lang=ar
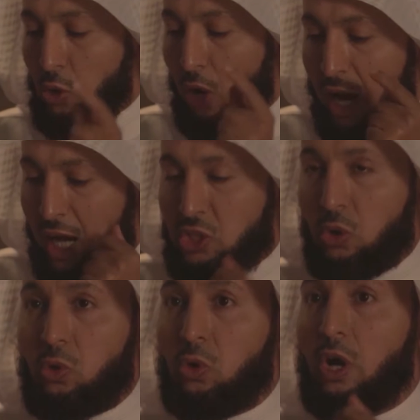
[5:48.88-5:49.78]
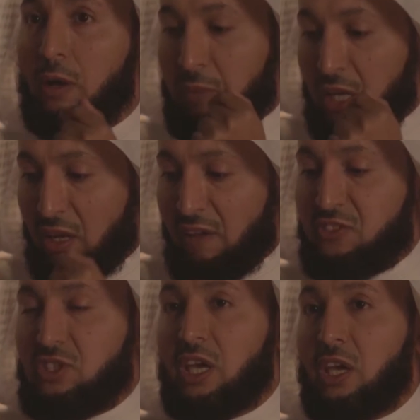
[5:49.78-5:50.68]
يهاجر من
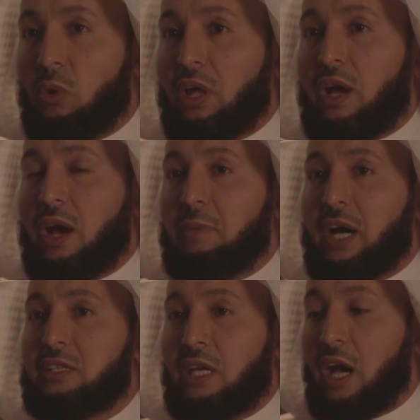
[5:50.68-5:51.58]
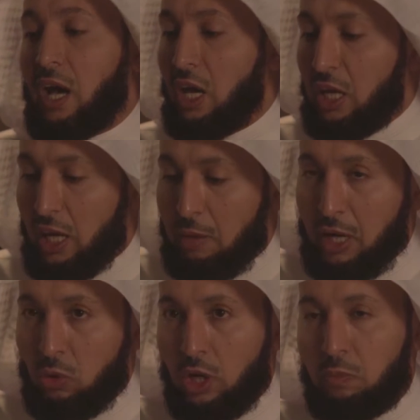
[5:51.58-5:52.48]
نفسه ورغباتها إلى
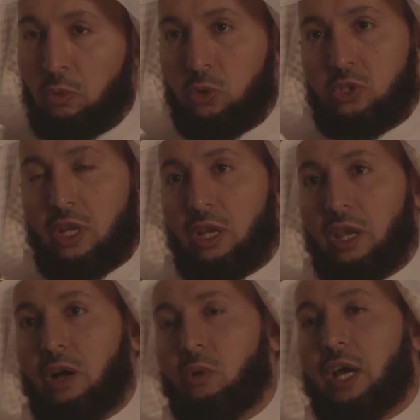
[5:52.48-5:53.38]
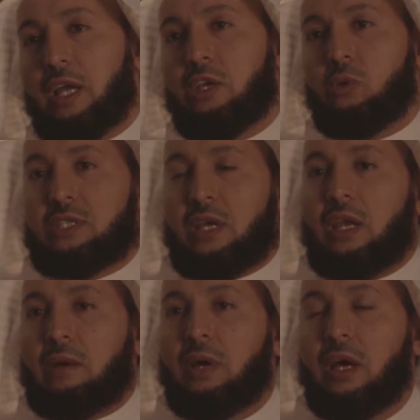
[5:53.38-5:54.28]
ما يحبه صلى الله عليه
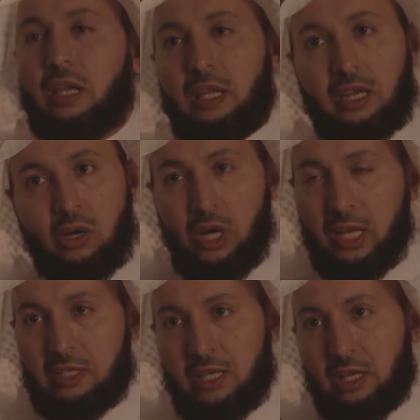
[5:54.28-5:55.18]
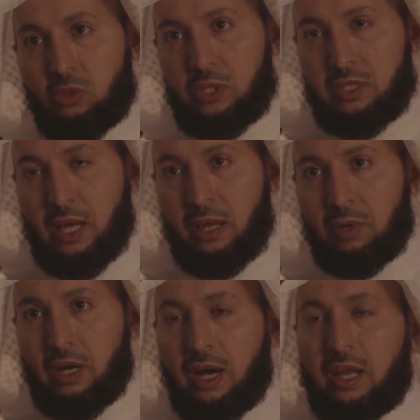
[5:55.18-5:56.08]
وسلم لأنه عليه الصلاة
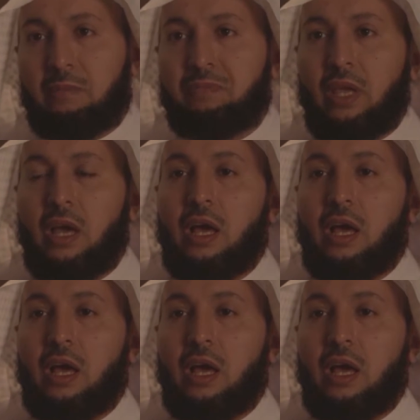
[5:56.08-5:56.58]
والسلام قال